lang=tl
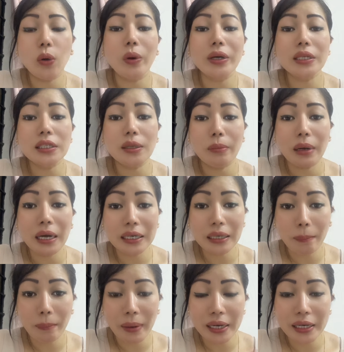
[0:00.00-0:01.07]
ka once na mahal
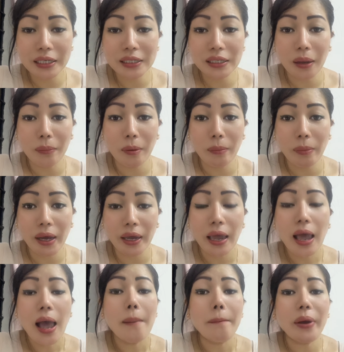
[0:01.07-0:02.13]
ka pa ng isang babae.
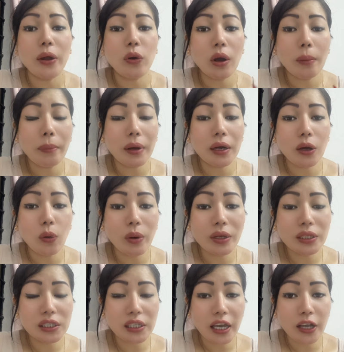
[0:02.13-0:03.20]
Pero kapag ka
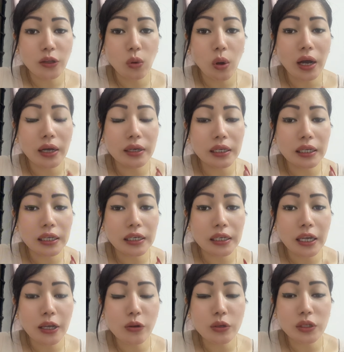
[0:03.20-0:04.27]
once na ito ang
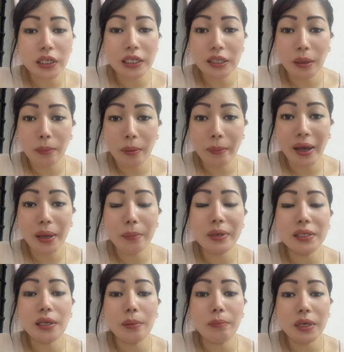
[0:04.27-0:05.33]
kinikilos ng isang babae,
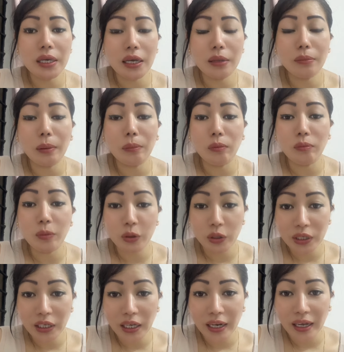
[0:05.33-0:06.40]
ibig sabihin mag
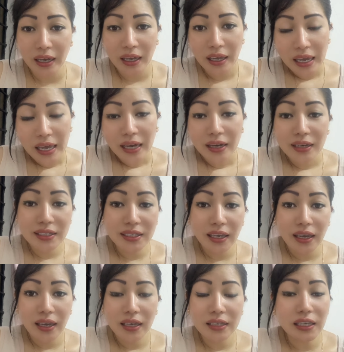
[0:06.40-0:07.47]
ka na.
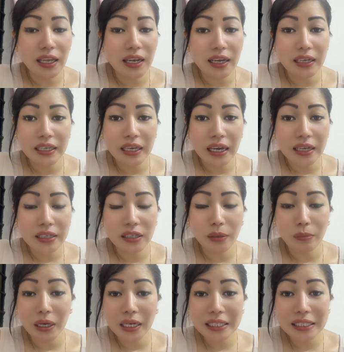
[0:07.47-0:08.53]
Kasi isa lang yan sa
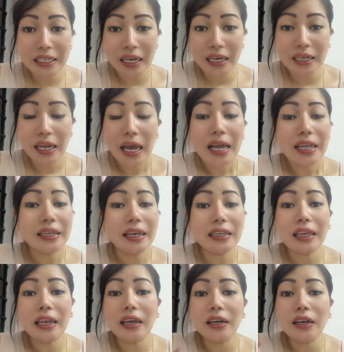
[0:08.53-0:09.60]
mga sign na
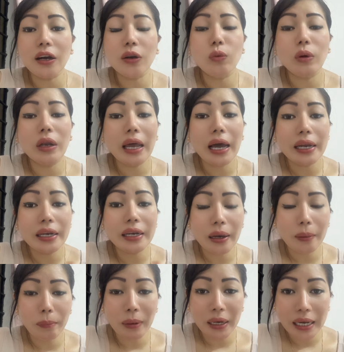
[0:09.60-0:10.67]
talagang wala
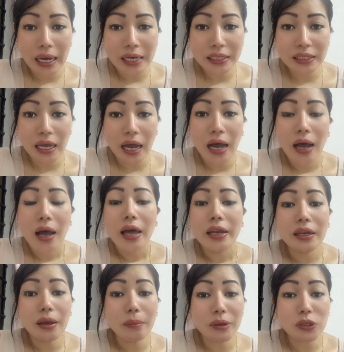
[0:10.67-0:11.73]
ng pag-asa
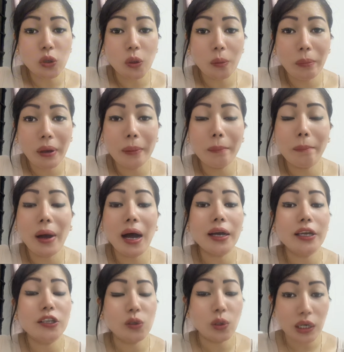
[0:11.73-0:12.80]
na masurvive pa
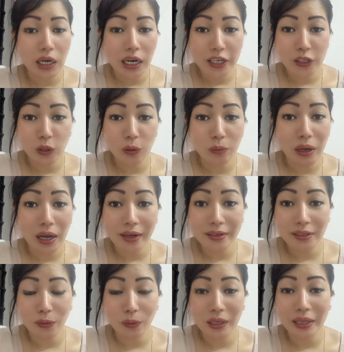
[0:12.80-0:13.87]
ang inyong relasyon mga
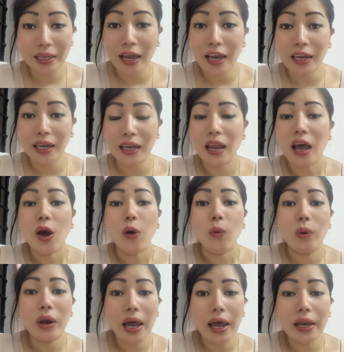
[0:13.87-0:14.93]
kasawi dahil
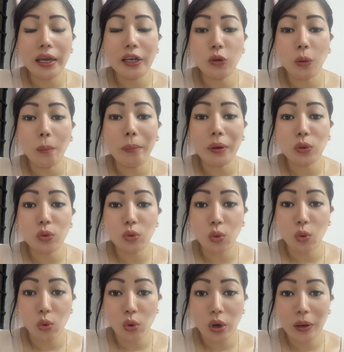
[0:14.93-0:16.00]
wala na itong
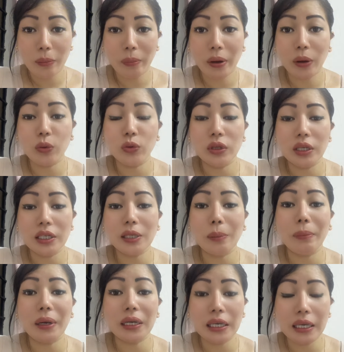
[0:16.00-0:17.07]
patutunguhan pa kundi sa
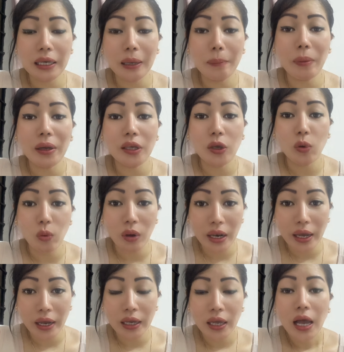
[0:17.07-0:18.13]

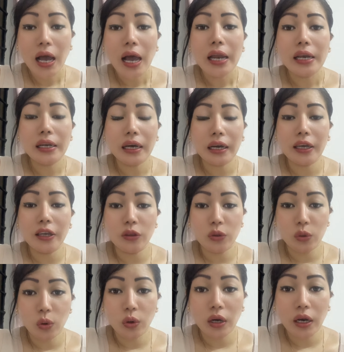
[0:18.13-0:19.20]
pakikipaghiwalay ng
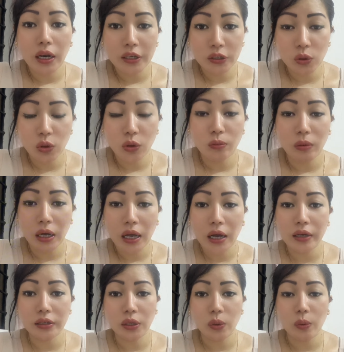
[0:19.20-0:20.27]
inyong relasyon mga
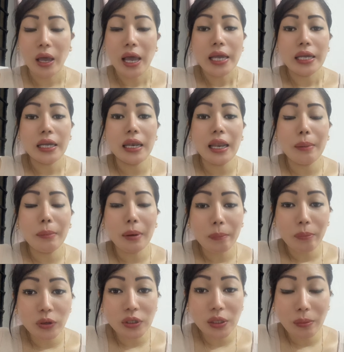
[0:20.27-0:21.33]
kasawi. Yan lamang
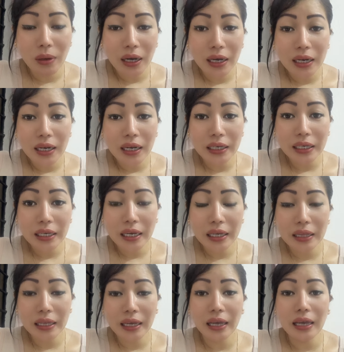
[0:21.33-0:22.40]
po sa mga
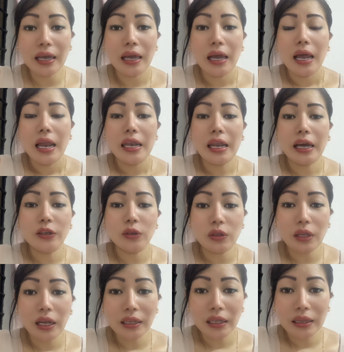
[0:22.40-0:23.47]
kalalakihan ha. Lagi niyo
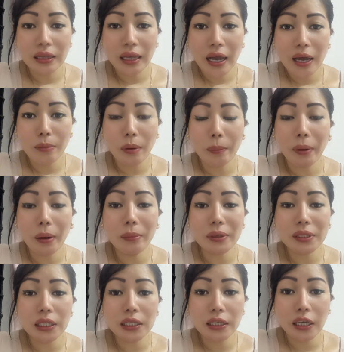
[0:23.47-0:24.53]
tatandaan na
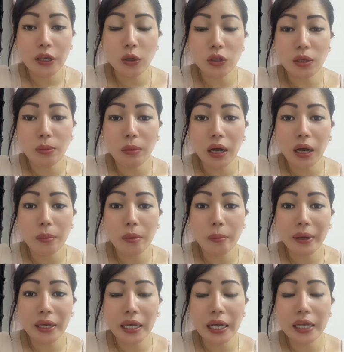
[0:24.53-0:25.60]
pagmasid kayo sa mga
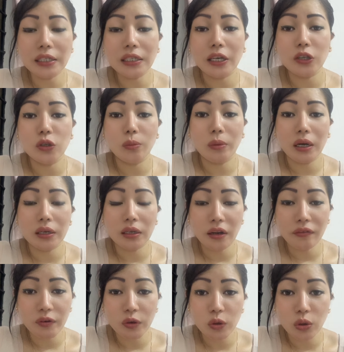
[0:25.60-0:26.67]
kababaihan, sa inyong mga
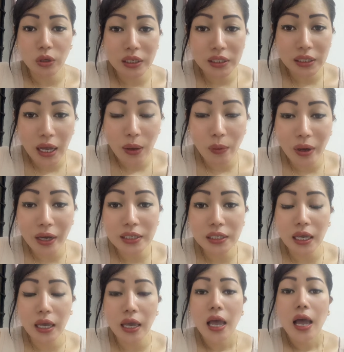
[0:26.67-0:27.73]
girlfriend or asawa
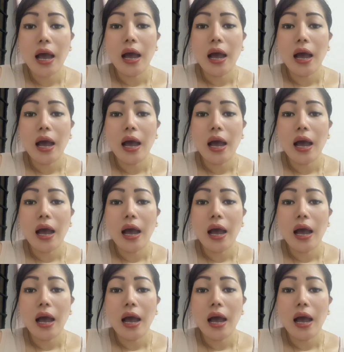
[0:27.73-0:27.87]
kasi